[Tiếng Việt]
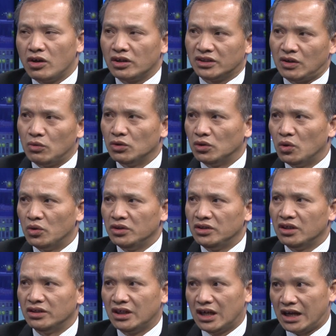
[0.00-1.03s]
là 6 giờ tối
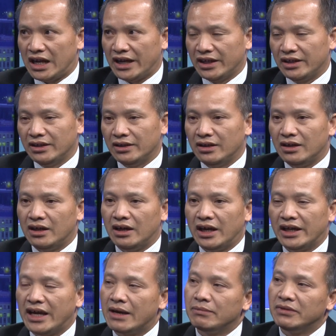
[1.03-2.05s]
trời rất là lạnh à,
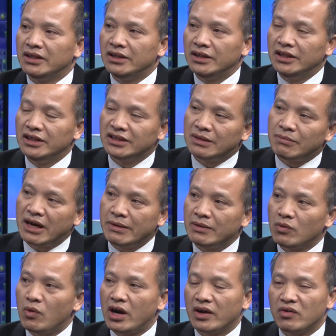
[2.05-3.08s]
anh em thì đi xe máy
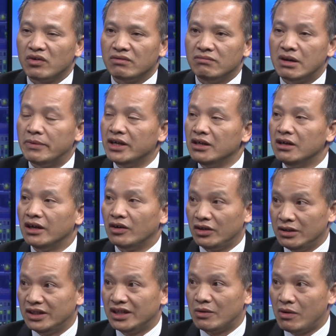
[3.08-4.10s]
bên ngoài khoảng mười mấy người họ
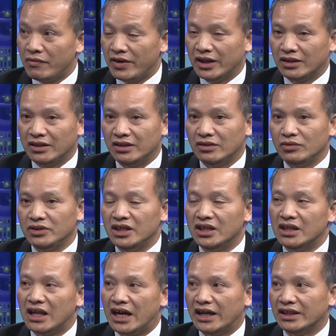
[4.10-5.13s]
đi theo bảo vệ thì tôi
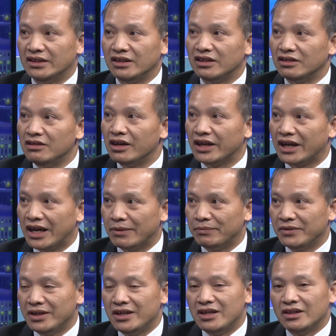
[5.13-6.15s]
nhìn lại thì rất là thương anh em
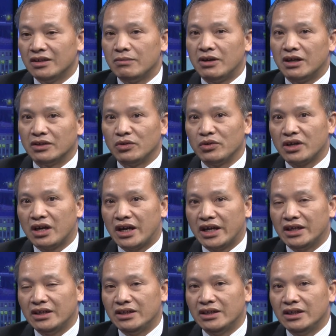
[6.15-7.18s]
tôi bảo thôi các
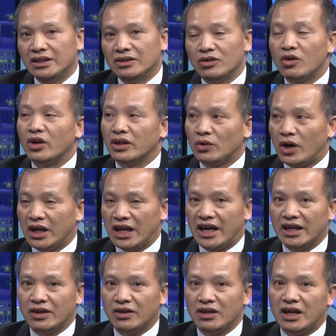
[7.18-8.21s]
anh tôi gọi điện thoại
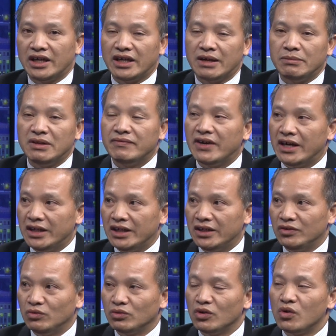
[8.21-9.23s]
lại nói là anh em nên về đi
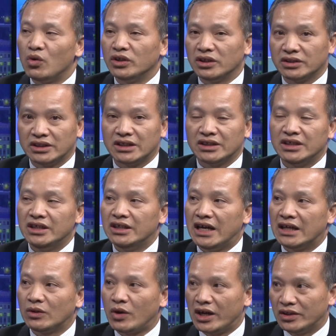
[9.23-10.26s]
chúng tôi ngồi trong taxi
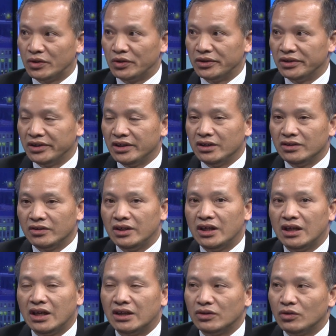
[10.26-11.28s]
an toàn rồi cho
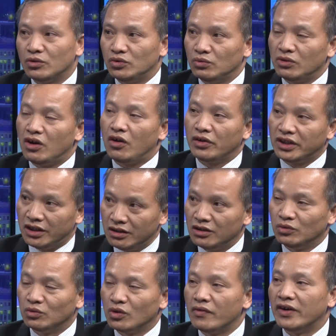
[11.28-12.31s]
nên là tôi chúng tôi họ có thể
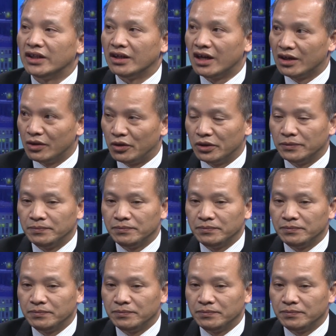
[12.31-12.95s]
đưa chúng tôi về tới Hà Nội